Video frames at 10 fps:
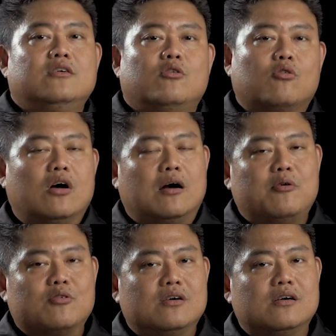lo kok nggak
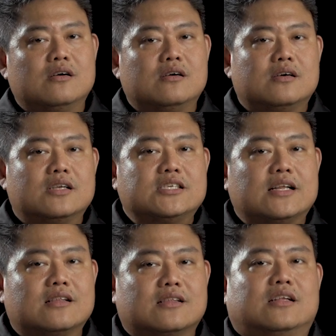mau ke
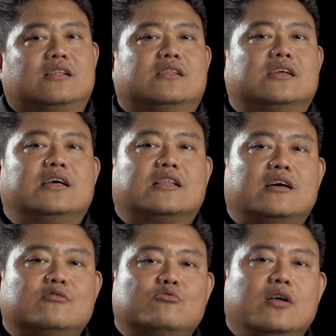reset
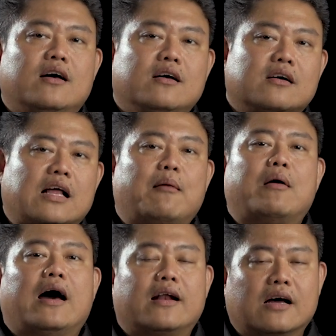ternyata sudah
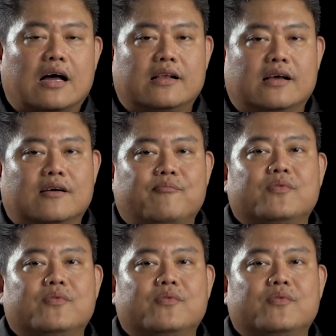kelamaan nekannya.